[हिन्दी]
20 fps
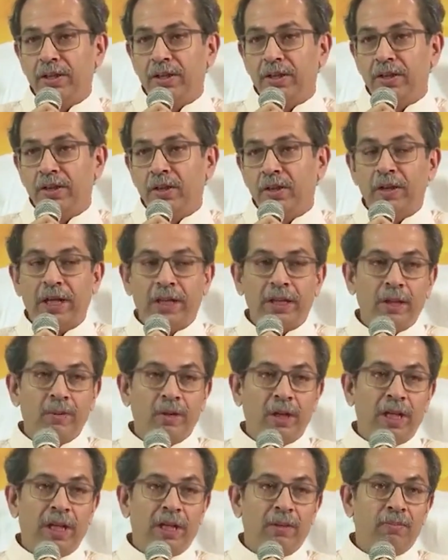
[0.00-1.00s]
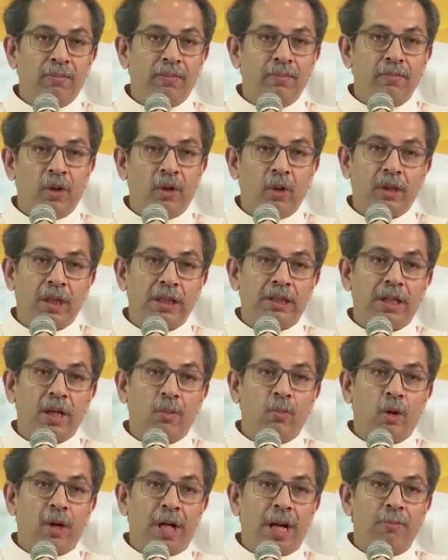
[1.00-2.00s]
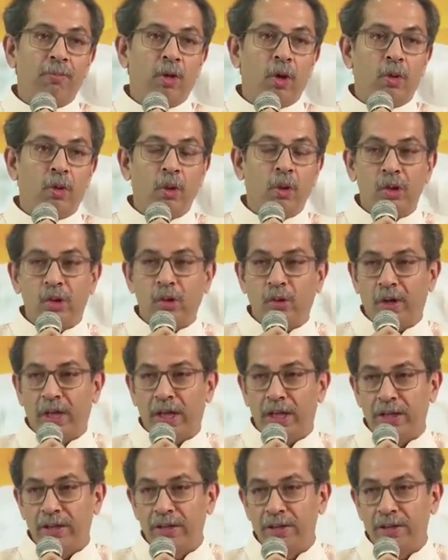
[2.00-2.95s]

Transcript: तो व्यक्ति बोले बहुत अच्छा बहुत खुश हुआ